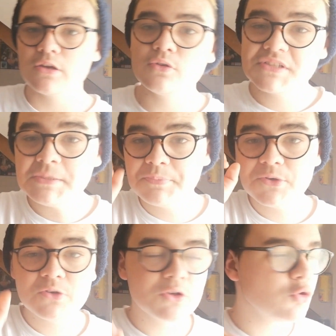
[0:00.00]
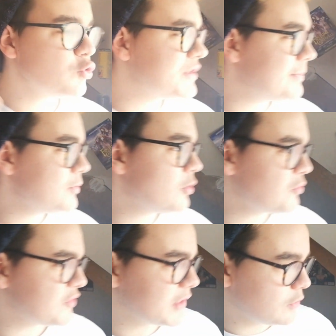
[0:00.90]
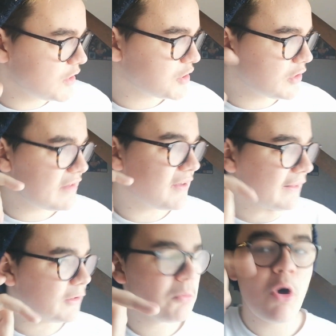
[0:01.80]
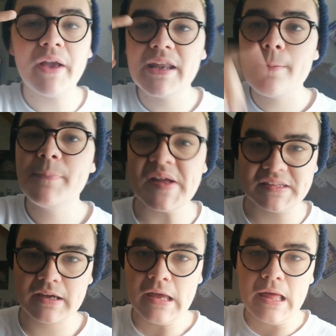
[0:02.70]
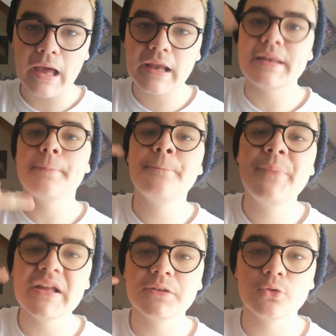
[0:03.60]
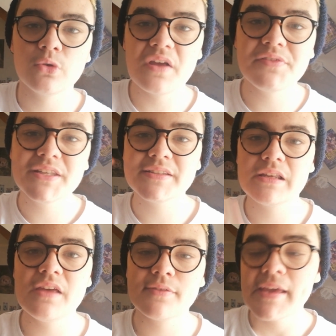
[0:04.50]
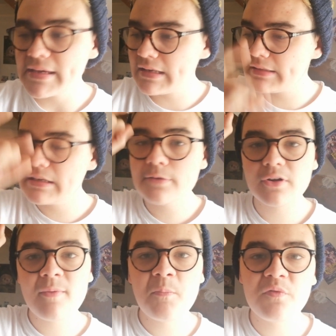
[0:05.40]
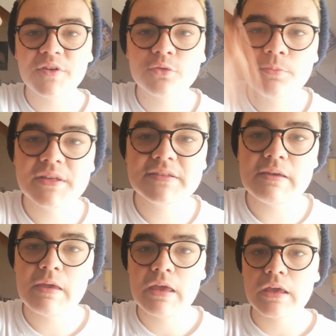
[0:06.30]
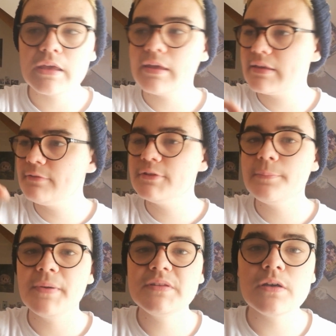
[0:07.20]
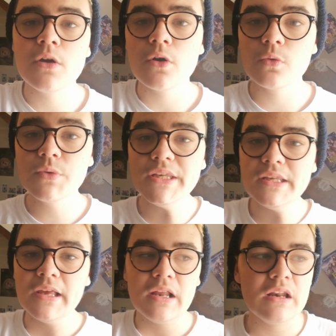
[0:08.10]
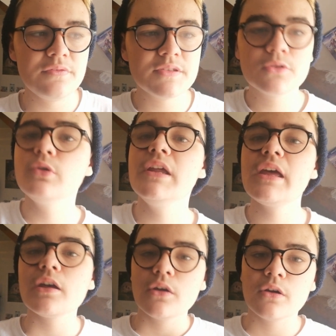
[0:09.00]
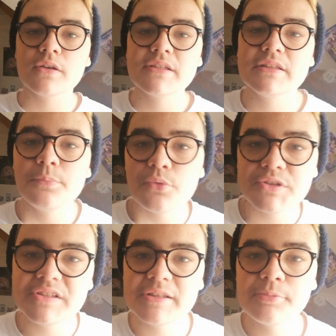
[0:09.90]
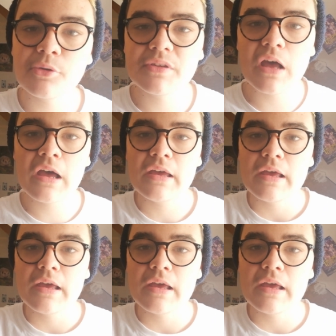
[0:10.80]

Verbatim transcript: le CPE, que, le CPE dans mon ancien collège qui en avait rien à battre, rien à battre de la vie des élèves. Il était là vraiment pour faire son métier et qui venait pas dire oui, la vie scolaire, euh, c'était pour ci, c'était pour ça.